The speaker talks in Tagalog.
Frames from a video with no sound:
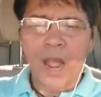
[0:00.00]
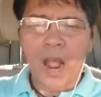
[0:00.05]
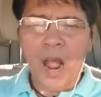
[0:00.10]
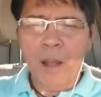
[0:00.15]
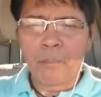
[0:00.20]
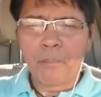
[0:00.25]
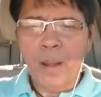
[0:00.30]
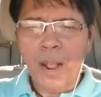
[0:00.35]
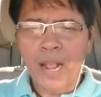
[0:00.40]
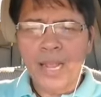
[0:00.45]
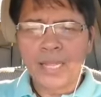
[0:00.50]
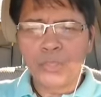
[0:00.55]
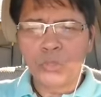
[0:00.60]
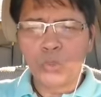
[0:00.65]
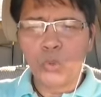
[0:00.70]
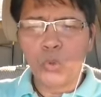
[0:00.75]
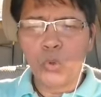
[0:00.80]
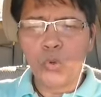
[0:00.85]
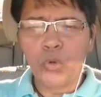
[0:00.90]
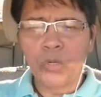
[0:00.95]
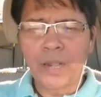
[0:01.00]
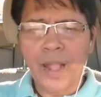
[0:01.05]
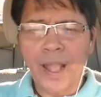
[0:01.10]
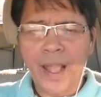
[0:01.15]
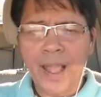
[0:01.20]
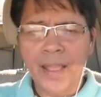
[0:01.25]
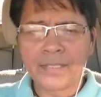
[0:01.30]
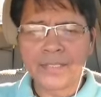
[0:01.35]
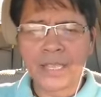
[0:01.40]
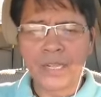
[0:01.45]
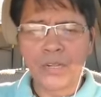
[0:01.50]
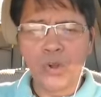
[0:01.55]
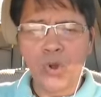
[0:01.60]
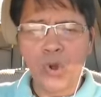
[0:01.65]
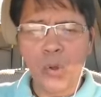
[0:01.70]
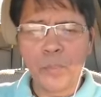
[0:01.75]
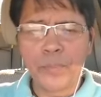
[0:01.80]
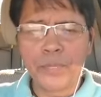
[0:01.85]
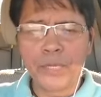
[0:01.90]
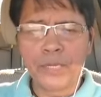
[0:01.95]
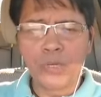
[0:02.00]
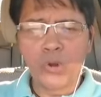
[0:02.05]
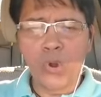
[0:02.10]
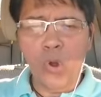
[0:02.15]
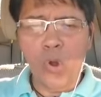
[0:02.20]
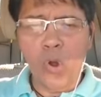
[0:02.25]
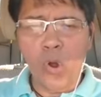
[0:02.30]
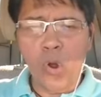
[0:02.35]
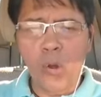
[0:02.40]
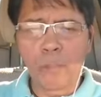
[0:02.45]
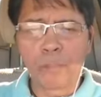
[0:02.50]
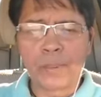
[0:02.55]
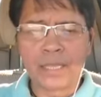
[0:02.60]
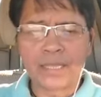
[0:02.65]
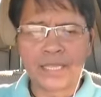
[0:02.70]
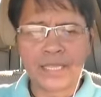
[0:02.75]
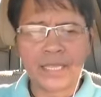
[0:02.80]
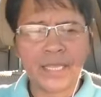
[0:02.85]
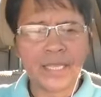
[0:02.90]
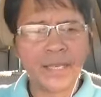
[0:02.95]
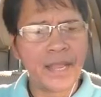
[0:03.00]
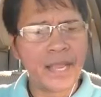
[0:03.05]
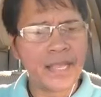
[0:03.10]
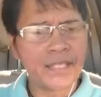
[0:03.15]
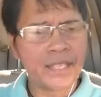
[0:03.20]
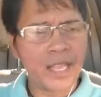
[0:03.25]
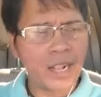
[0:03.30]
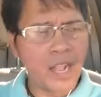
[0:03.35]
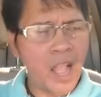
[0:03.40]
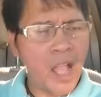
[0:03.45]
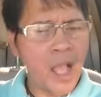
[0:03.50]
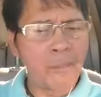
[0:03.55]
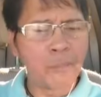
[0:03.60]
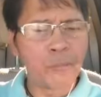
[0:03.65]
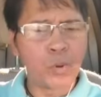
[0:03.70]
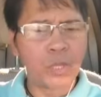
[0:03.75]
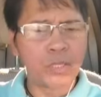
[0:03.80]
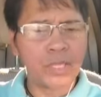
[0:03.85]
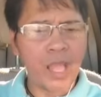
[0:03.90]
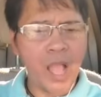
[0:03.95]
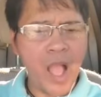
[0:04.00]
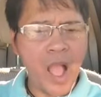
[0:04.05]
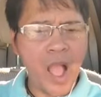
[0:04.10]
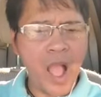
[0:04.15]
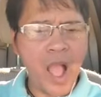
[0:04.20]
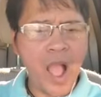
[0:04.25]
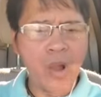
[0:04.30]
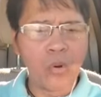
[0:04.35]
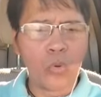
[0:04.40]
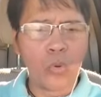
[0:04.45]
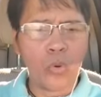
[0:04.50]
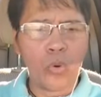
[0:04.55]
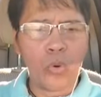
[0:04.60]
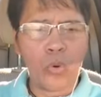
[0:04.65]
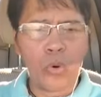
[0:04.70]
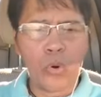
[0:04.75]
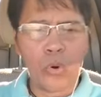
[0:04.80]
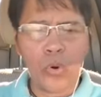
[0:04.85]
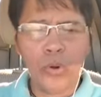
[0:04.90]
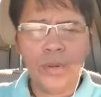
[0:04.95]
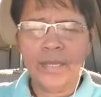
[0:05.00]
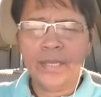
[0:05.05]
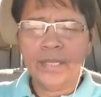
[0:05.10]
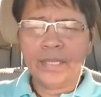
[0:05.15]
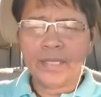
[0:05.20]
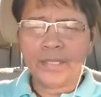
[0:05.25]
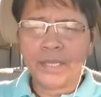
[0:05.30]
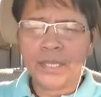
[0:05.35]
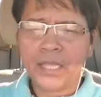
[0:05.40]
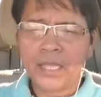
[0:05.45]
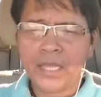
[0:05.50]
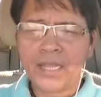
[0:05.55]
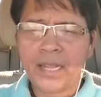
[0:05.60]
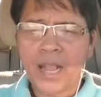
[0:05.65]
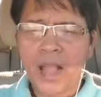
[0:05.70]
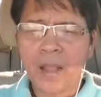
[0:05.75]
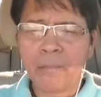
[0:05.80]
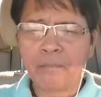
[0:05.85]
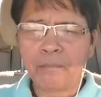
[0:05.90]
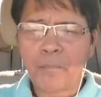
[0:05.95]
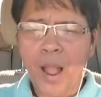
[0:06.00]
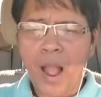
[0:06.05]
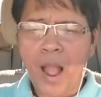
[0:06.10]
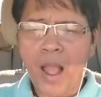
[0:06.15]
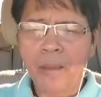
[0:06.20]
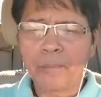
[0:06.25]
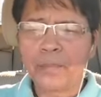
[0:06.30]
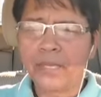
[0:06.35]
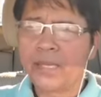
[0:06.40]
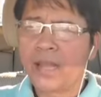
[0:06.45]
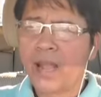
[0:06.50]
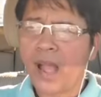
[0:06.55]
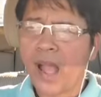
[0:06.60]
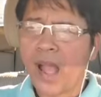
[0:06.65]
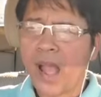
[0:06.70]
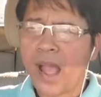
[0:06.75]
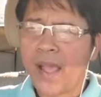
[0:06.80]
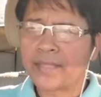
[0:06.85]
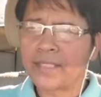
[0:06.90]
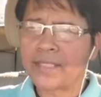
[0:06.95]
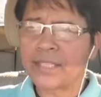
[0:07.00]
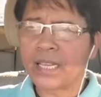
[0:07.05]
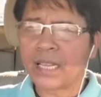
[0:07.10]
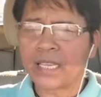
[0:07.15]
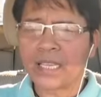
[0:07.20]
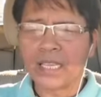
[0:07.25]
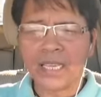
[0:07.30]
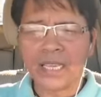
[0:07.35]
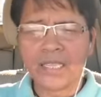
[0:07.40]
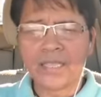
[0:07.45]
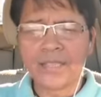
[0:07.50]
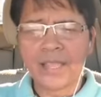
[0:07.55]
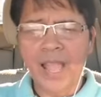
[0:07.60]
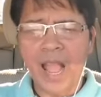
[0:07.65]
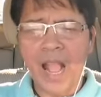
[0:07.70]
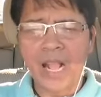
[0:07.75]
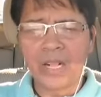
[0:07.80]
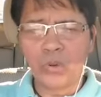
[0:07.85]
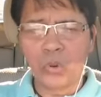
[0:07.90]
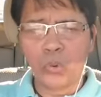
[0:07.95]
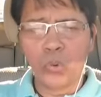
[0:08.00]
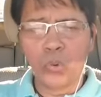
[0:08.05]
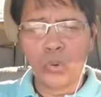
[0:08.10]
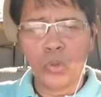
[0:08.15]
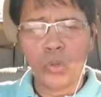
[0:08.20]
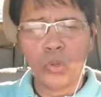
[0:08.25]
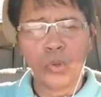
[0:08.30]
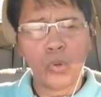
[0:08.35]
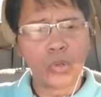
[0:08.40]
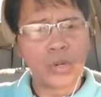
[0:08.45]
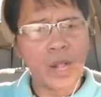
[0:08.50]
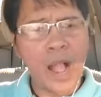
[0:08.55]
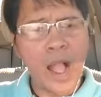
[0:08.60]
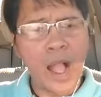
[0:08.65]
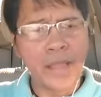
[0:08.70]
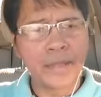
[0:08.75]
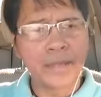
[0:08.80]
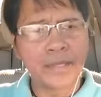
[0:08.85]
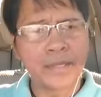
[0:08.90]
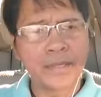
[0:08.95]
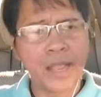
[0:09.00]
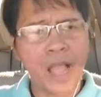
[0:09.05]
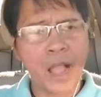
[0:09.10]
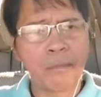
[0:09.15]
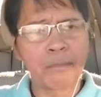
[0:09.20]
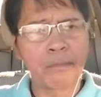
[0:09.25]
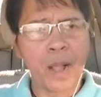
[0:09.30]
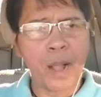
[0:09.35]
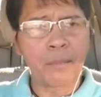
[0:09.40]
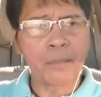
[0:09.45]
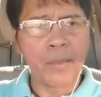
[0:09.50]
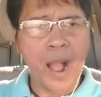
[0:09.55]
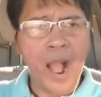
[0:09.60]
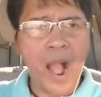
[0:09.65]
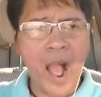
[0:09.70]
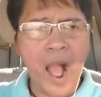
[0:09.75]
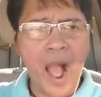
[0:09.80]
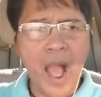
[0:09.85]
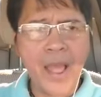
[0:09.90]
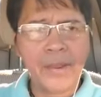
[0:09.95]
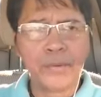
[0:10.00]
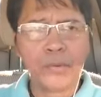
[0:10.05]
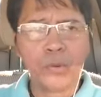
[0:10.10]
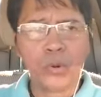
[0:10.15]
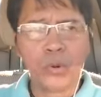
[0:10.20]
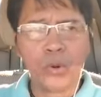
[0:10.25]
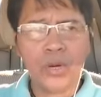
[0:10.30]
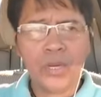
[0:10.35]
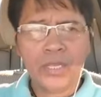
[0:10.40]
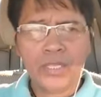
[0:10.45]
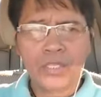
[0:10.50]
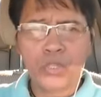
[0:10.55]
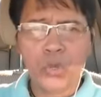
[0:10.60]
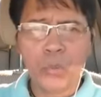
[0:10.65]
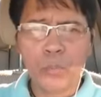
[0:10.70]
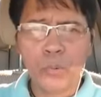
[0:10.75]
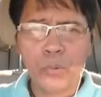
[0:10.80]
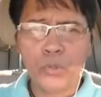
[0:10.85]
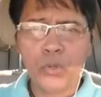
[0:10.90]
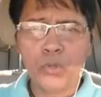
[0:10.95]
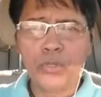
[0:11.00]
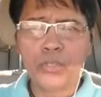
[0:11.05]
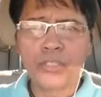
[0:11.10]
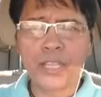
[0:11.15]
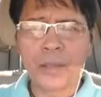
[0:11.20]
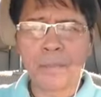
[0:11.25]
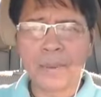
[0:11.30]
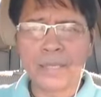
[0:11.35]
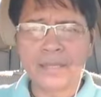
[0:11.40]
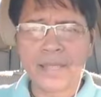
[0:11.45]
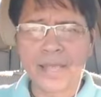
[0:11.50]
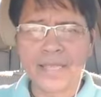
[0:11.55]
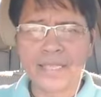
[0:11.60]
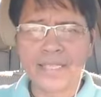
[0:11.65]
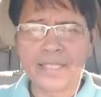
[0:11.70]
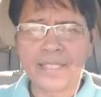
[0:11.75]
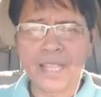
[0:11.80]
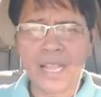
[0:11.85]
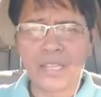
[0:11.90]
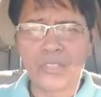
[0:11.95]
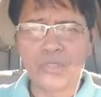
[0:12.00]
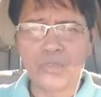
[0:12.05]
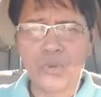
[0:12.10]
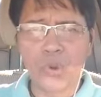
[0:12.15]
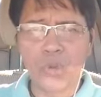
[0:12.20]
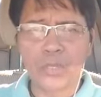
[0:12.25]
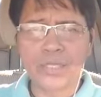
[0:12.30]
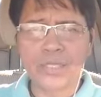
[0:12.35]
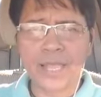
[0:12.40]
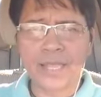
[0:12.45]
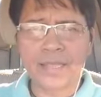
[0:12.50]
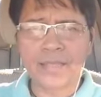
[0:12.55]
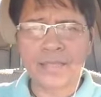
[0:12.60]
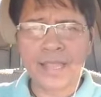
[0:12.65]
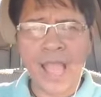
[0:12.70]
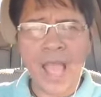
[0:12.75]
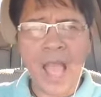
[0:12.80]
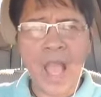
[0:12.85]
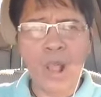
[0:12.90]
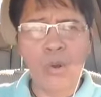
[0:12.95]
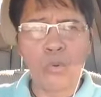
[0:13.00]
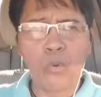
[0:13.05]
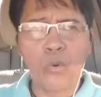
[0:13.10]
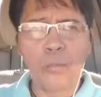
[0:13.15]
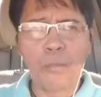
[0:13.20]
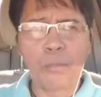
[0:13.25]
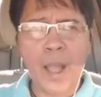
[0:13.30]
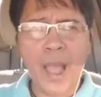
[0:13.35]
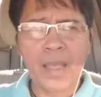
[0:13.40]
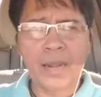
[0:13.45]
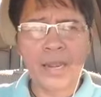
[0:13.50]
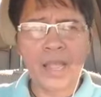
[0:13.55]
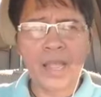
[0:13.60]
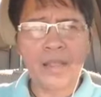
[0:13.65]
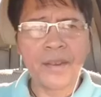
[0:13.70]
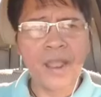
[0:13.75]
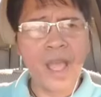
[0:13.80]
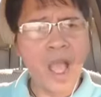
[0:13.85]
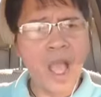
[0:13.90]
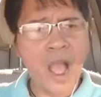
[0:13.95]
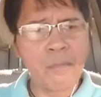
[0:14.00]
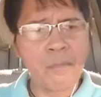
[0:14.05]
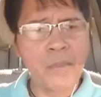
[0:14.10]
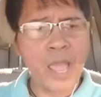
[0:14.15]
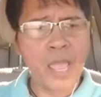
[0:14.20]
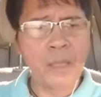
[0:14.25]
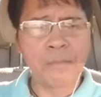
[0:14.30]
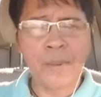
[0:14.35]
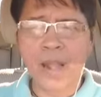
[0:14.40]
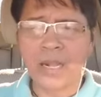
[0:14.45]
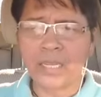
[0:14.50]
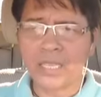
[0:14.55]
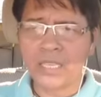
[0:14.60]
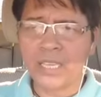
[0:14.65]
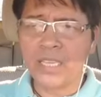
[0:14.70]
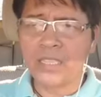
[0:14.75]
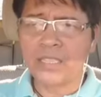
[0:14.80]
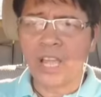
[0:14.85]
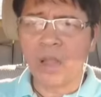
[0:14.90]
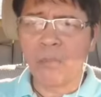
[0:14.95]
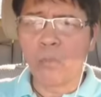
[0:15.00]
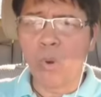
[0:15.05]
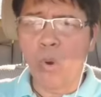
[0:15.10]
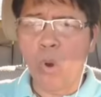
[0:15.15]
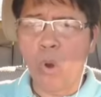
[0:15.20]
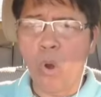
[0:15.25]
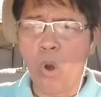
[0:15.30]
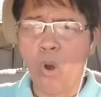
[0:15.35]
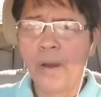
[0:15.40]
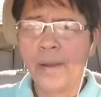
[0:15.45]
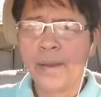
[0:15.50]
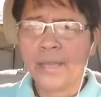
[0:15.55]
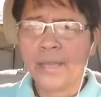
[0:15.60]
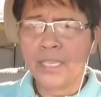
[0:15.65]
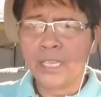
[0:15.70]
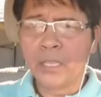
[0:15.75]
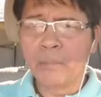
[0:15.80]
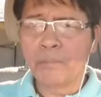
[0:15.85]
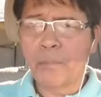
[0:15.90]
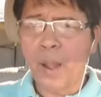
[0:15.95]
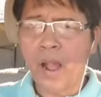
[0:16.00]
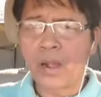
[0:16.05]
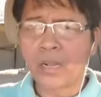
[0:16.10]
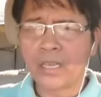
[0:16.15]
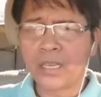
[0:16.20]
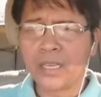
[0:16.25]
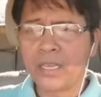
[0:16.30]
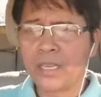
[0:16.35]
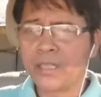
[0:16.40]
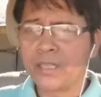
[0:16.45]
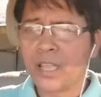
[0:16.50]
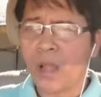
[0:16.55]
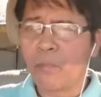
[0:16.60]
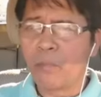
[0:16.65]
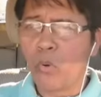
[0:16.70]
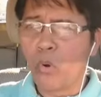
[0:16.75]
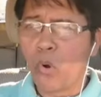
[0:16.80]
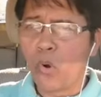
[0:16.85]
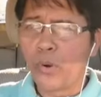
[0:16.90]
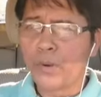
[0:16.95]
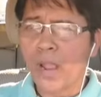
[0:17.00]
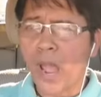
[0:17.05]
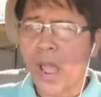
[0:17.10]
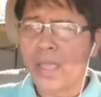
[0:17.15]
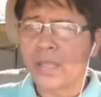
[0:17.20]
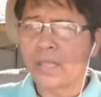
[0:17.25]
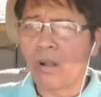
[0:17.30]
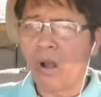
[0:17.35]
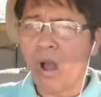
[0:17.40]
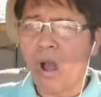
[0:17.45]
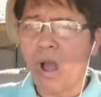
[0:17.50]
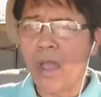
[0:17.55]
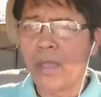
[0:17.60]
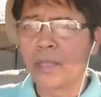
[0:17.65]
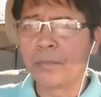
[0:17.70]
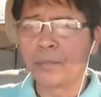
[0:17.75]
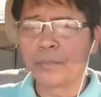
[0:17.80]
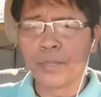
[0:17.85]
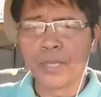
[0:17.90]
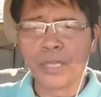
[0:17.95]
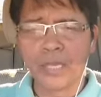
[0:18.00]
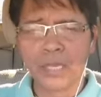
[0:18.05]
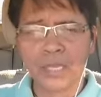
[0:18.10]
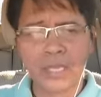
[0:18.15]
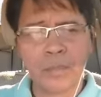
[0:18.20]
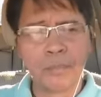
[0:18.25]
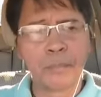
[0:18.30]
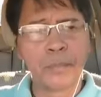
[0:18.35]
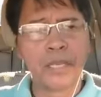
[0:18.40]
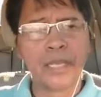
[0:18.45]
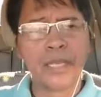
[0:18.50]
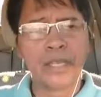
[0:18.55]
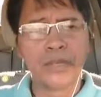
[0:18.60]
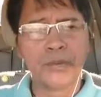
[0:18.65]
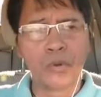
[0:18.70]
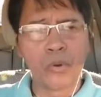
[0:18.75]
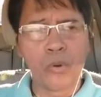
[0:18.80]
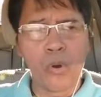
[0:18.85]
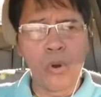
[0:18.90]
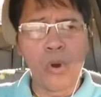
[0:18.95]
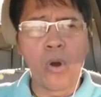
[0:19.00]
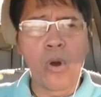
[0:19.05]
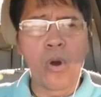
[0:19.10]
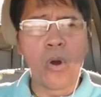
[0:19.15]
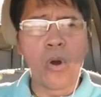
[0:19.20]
na makatulong ka sa gobyerno pati na sa kapwa-tao Di ka pabigat, sakit ng ulo kahit na papaano Sumunod sa batas ng Diyos at tao para na may pakita mo Ipakita mo na ikaw'y Pilipino